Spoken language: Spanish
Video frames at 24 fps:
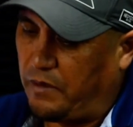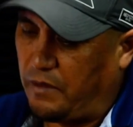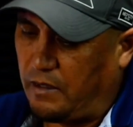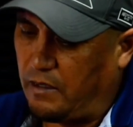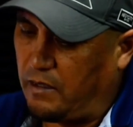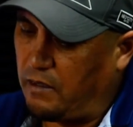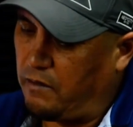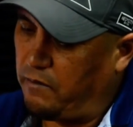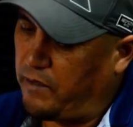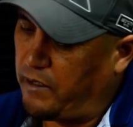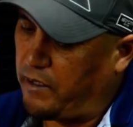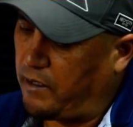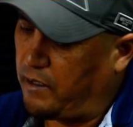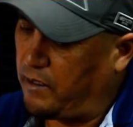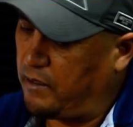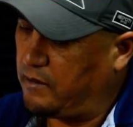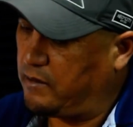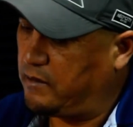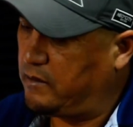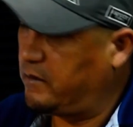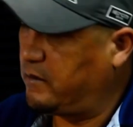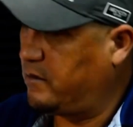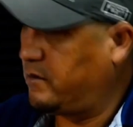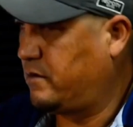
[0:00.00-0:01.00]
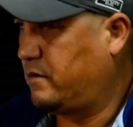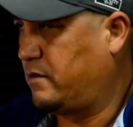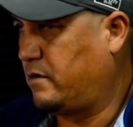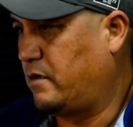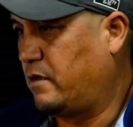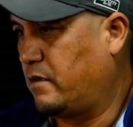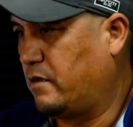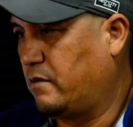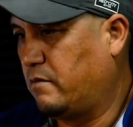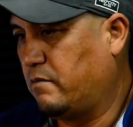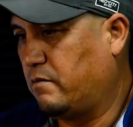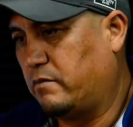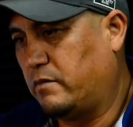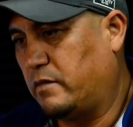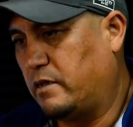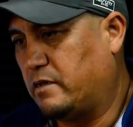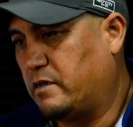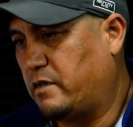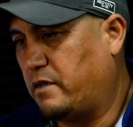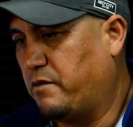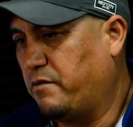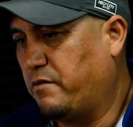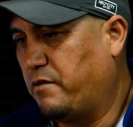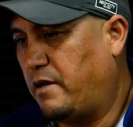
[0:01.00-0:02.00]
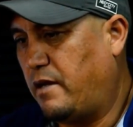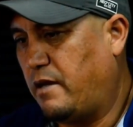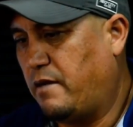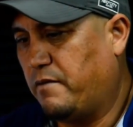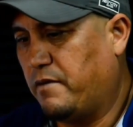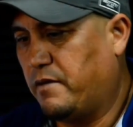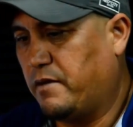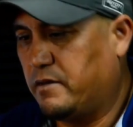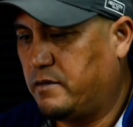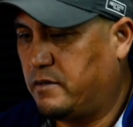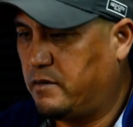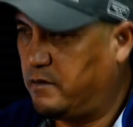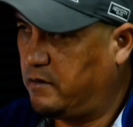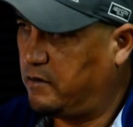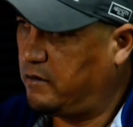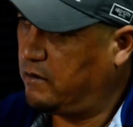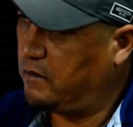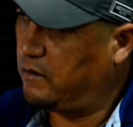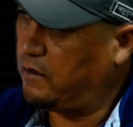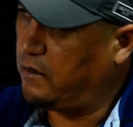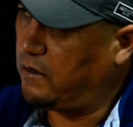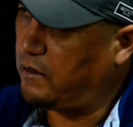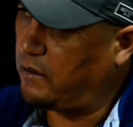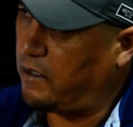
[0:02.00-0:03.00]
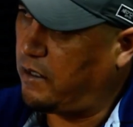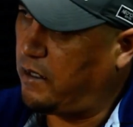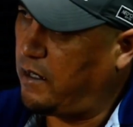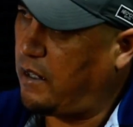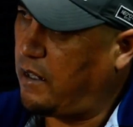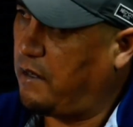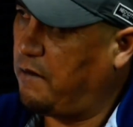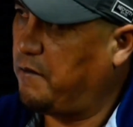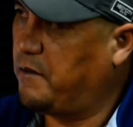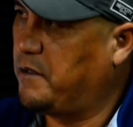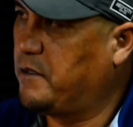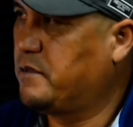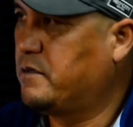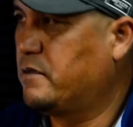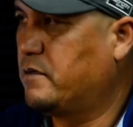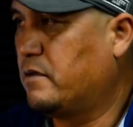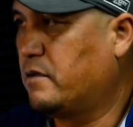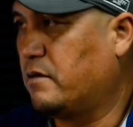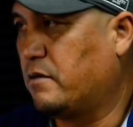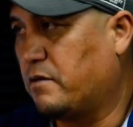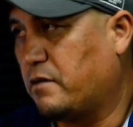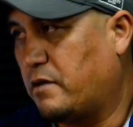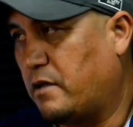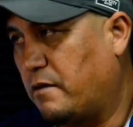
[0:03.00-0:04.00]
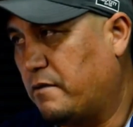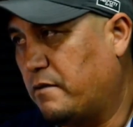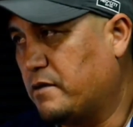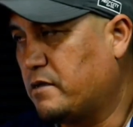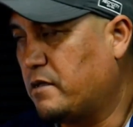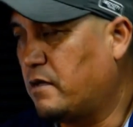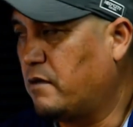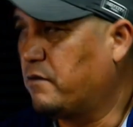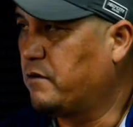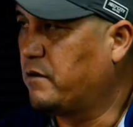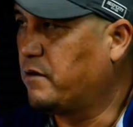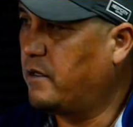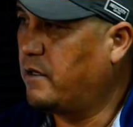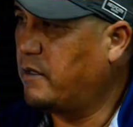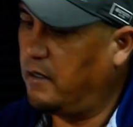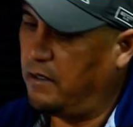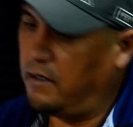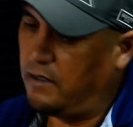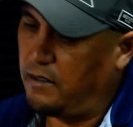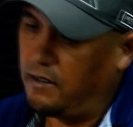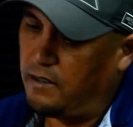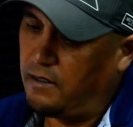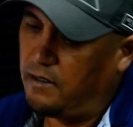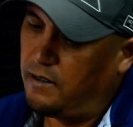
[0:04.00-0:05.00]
El viernes eh, desayunabas, entrenabas, otra vez al hotel.